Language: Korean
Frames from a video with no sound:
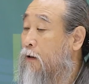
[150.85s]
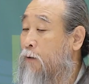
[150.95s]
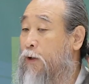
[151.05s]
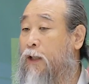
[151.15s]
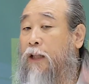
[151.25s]

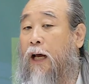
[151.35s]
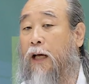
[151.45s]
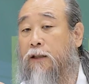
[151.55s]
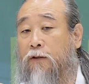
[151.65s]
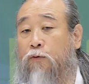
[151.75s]
그럼
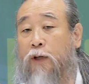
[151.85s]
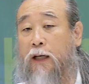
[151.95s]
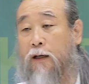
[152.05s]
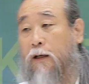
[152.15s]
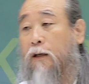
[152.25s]
이때까지
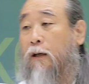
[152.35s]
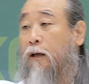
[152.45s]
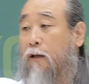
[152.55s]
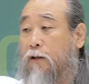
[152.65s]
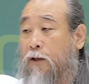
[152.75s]
우리가
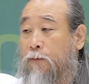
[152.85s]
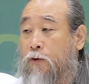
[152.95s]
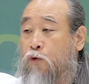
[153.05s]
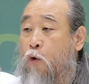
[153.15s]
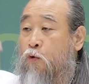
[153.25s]
어,
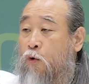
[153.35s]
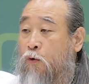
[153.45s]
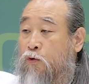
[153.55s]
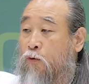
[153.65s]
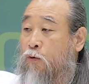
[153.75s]
지금
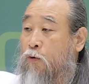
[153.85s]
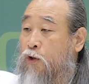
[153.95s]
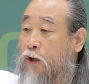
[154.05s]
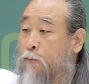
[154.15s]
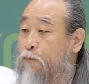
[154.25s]
종교적으로
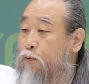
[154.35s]
지금